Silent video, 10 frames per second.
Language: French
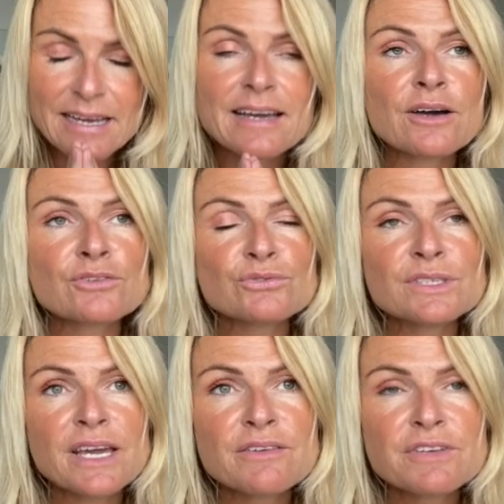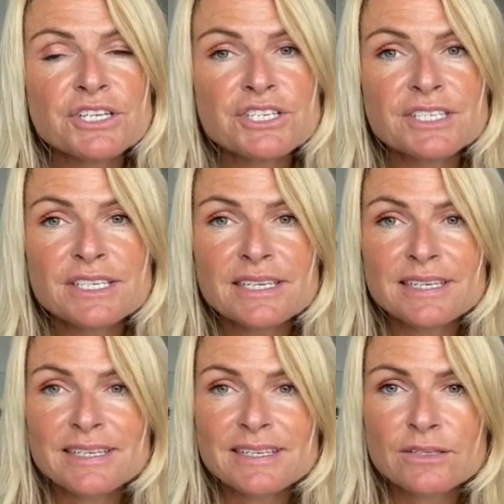quand on y réfléchit,
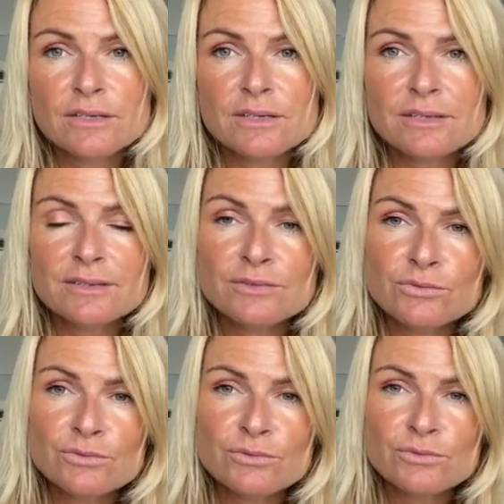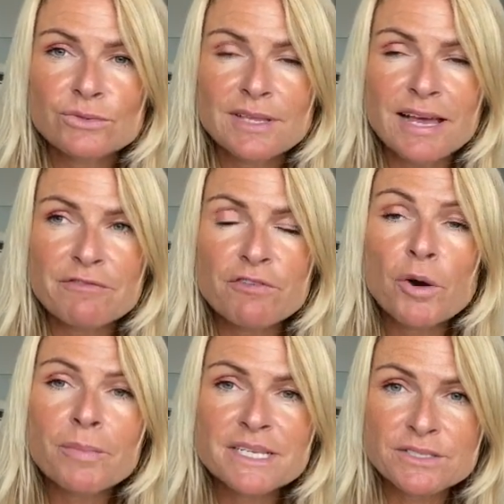la
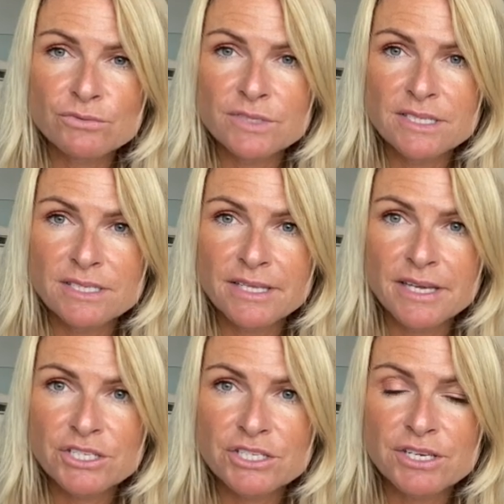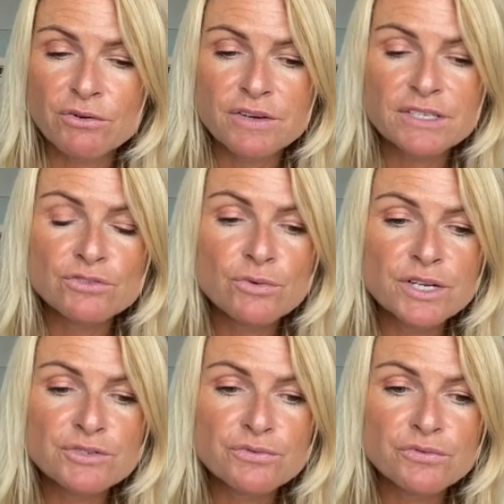formation de ces énergies en verso,
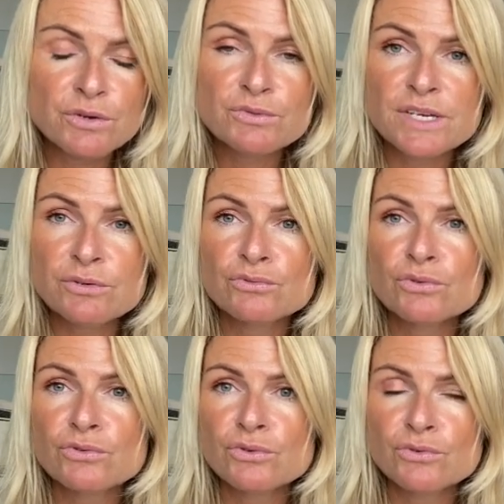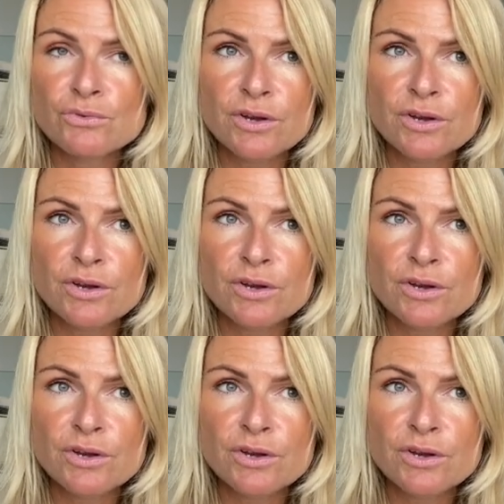elle se fait aux alentours de Yule.